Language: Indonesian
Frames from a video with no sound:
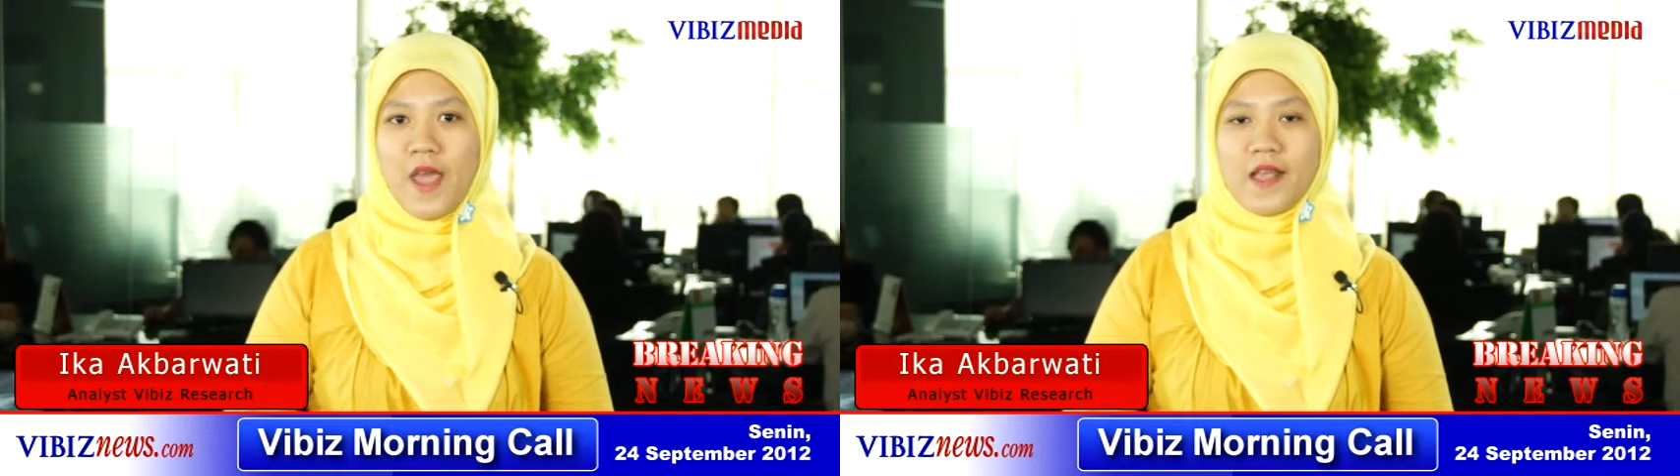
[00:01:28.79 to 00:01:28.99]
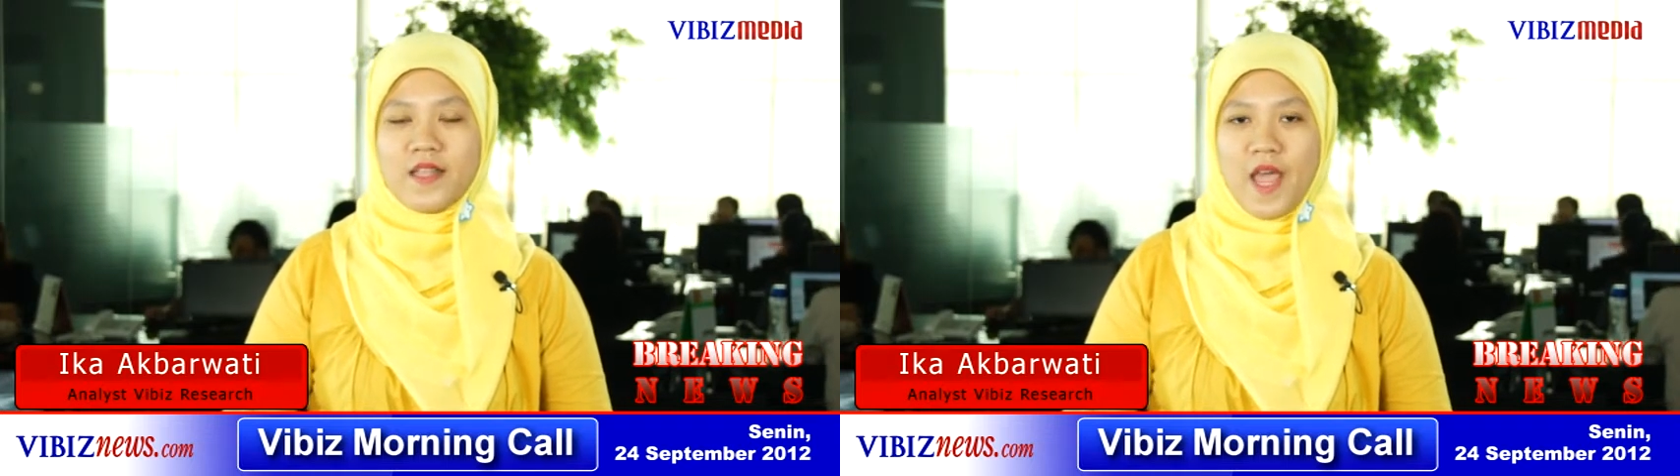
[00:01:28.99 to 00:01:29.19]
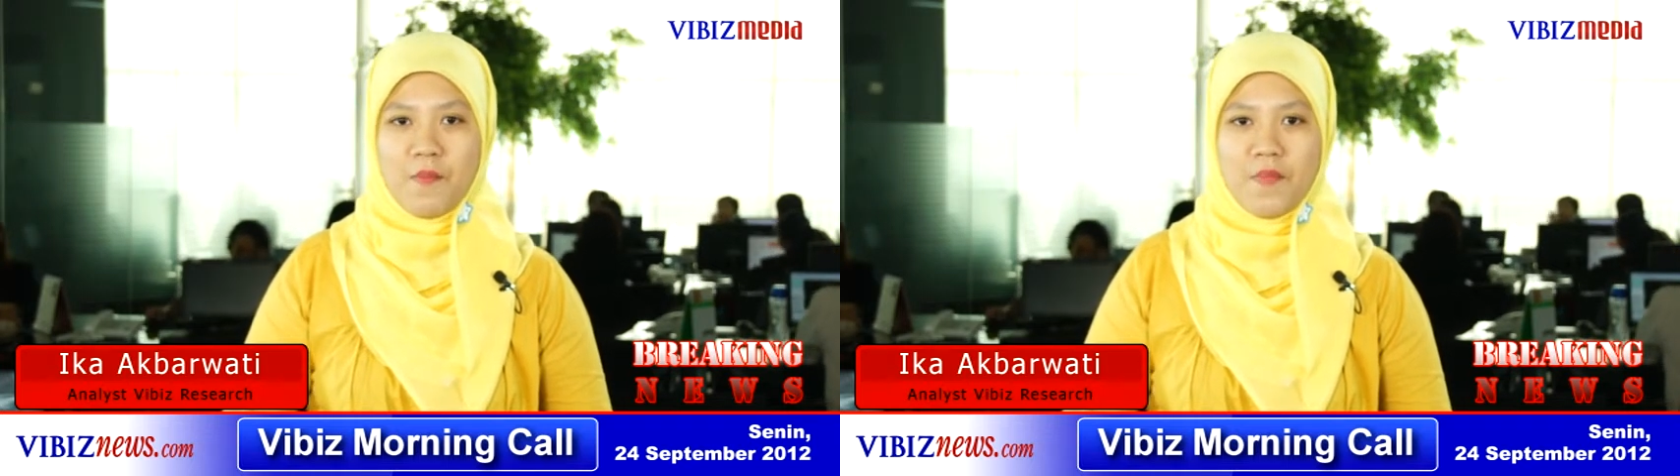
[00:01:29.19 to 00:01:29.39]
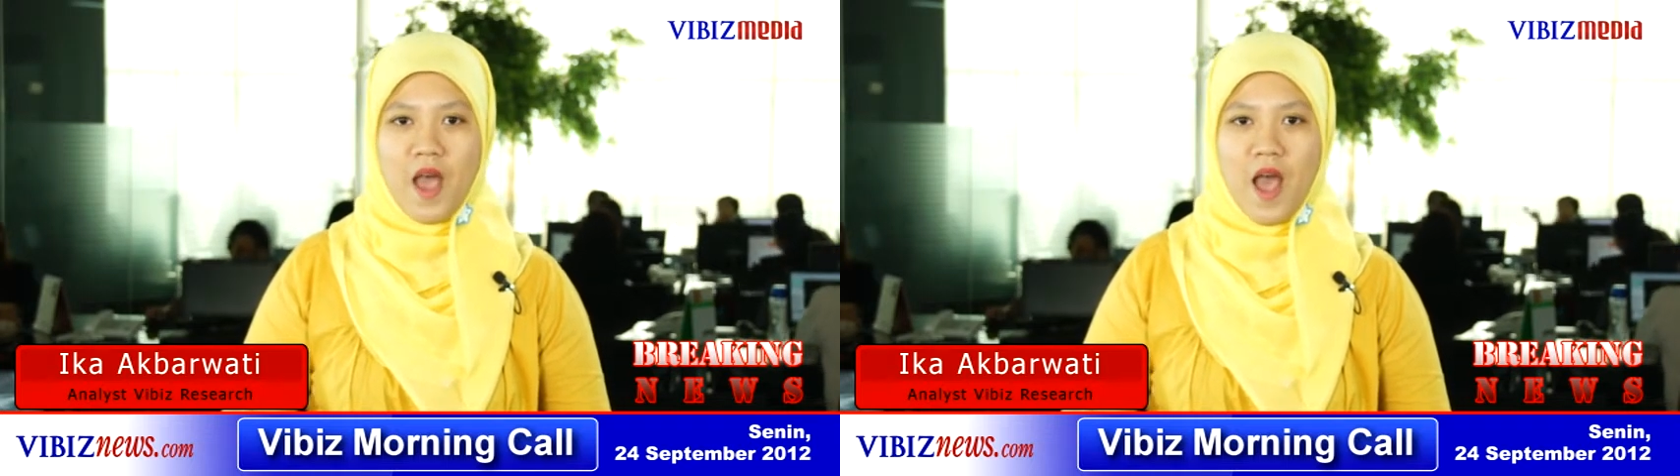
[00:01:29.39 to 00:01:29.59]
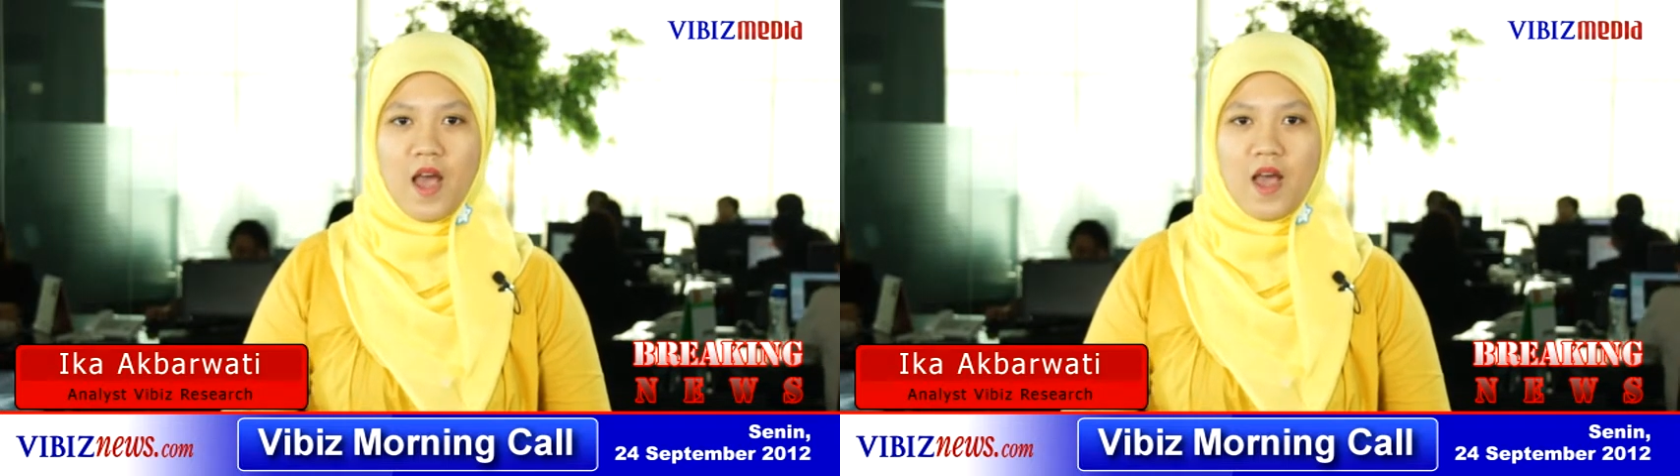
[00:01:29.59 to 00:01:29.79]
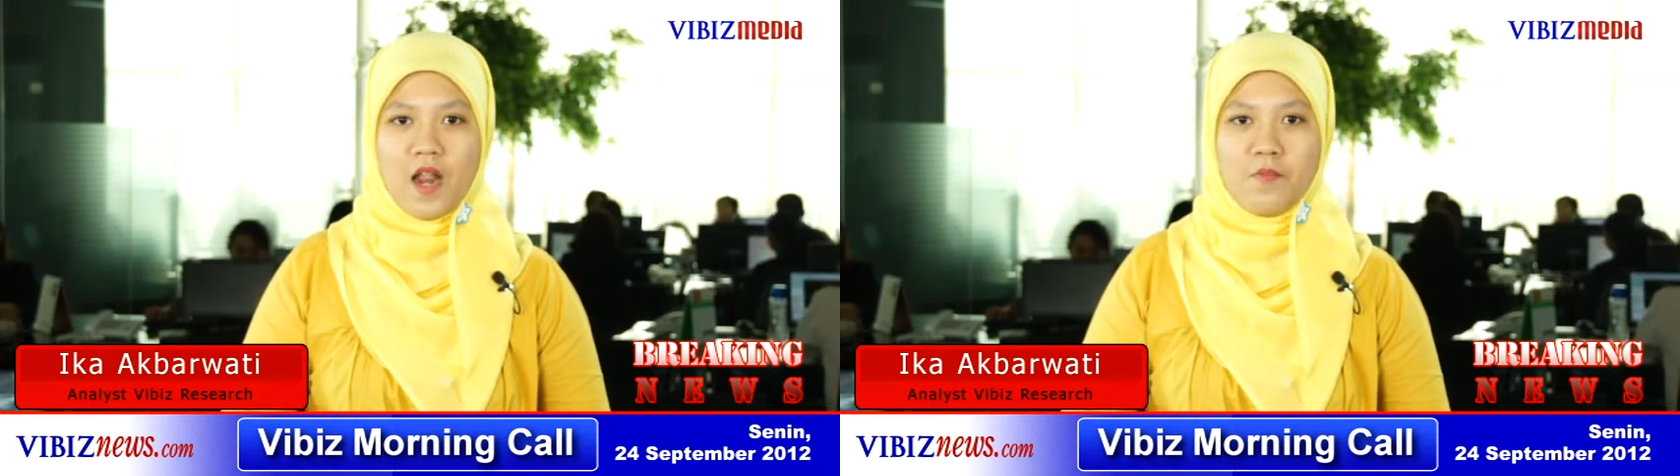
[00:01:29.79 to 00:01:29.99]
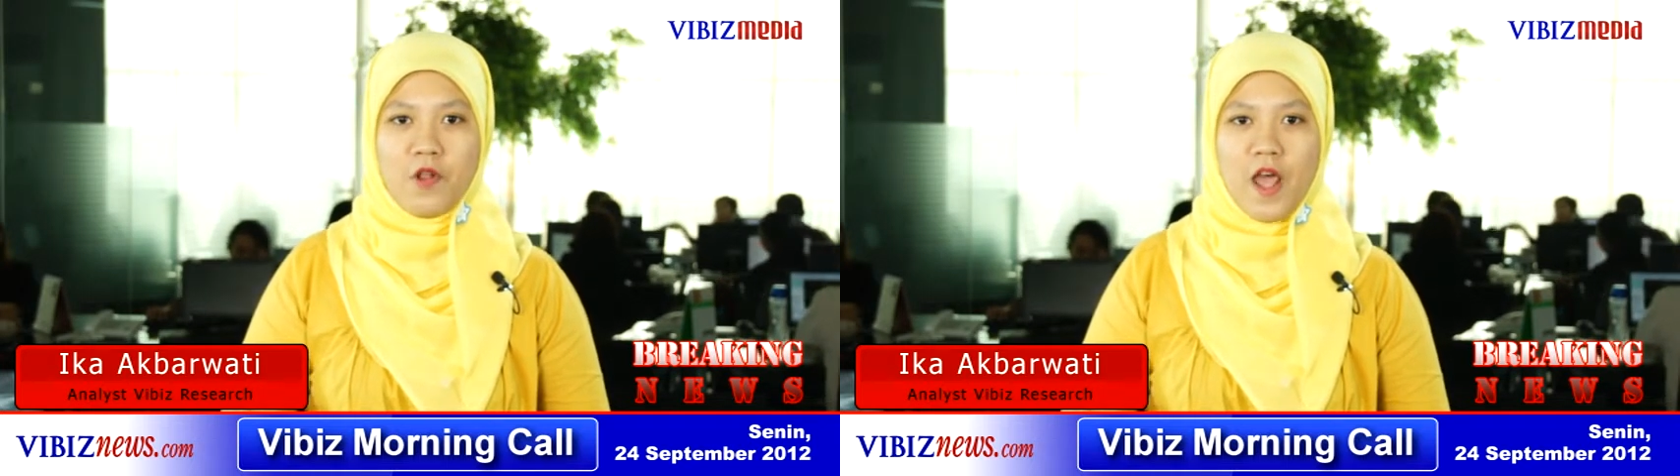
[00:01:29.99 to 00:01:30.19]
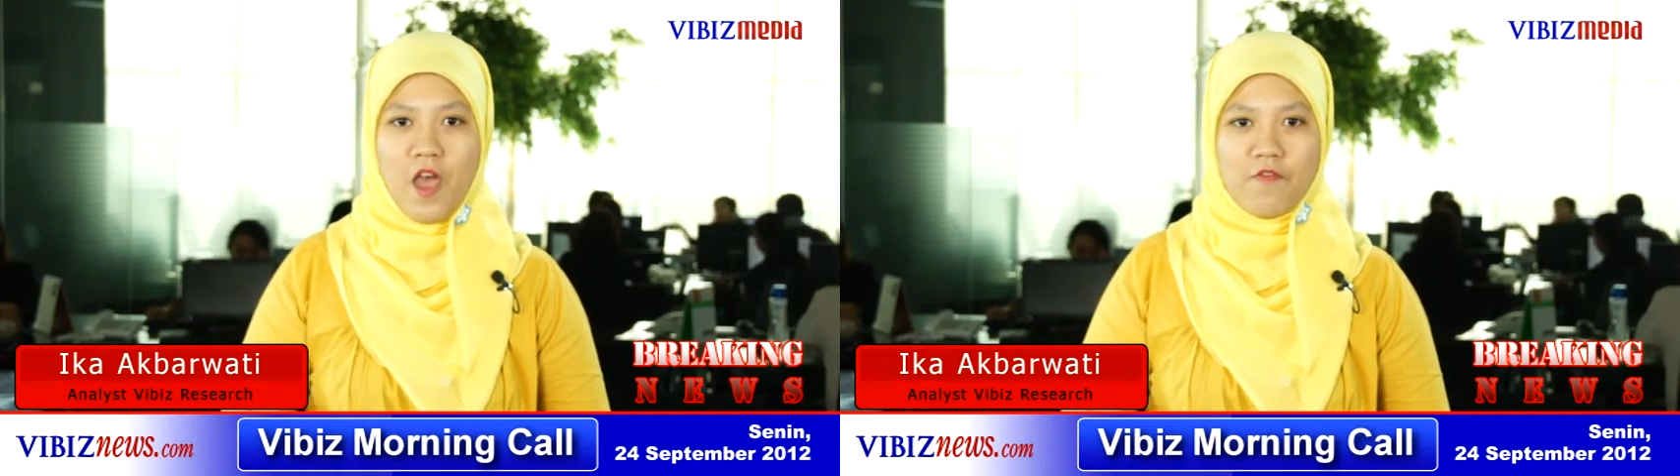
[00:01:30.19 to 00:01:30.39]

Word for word: ISM yang akan mulai